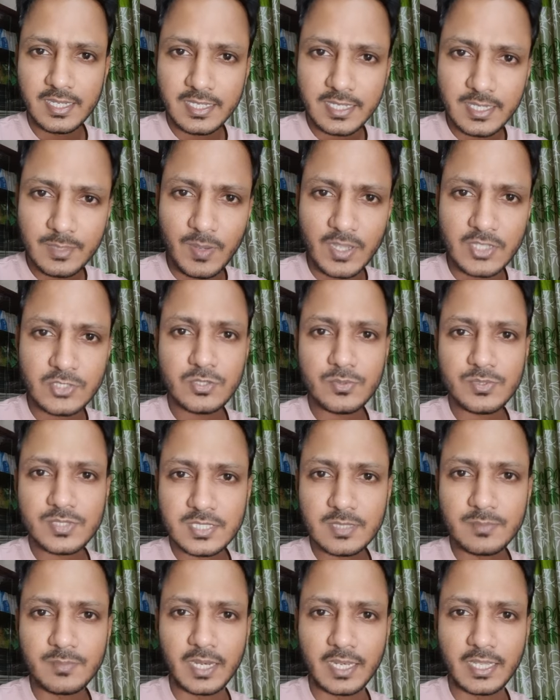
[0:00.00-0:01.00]
কি বাস্তবের
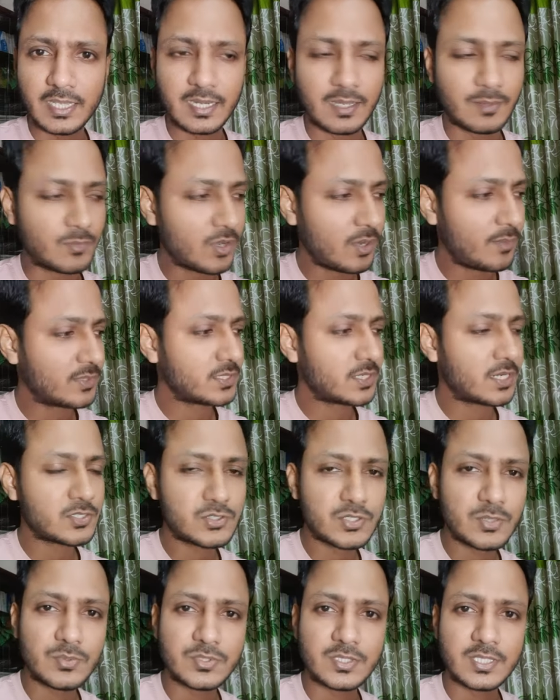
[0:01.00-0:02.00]
সাথে মেলে কিনা মহামান্য
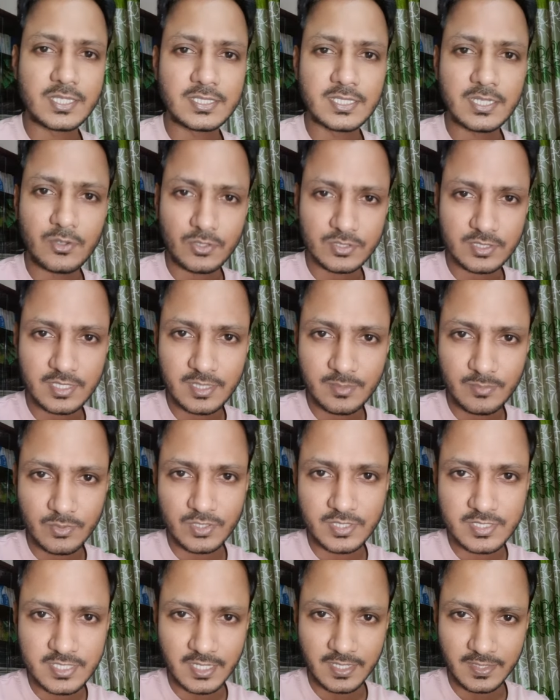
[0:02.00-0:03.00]
রাষ্ট্রপতি যে কথাটা
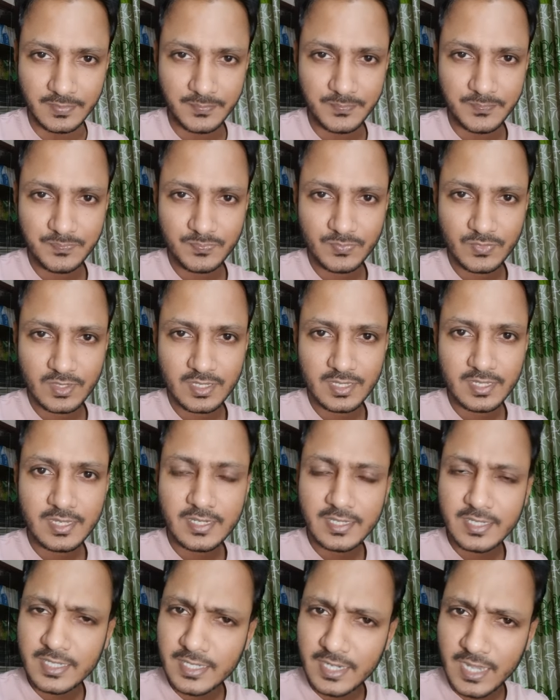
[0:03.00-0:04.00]
বলেছেন
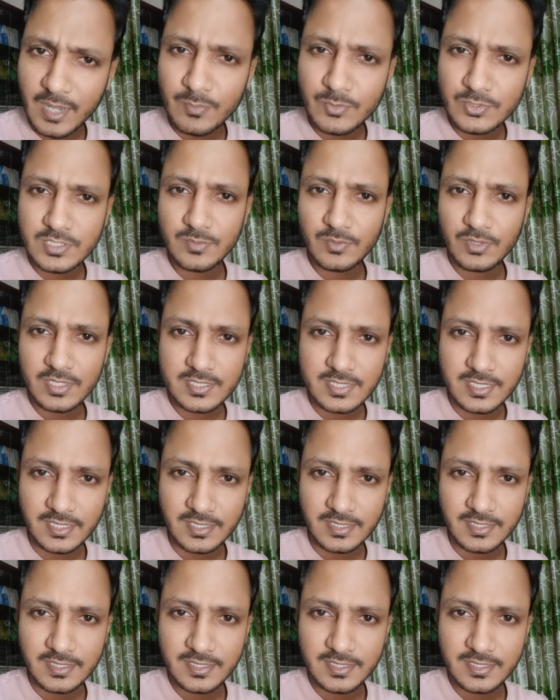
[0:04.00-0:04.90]
এটি কি না বুঝে বলেছেন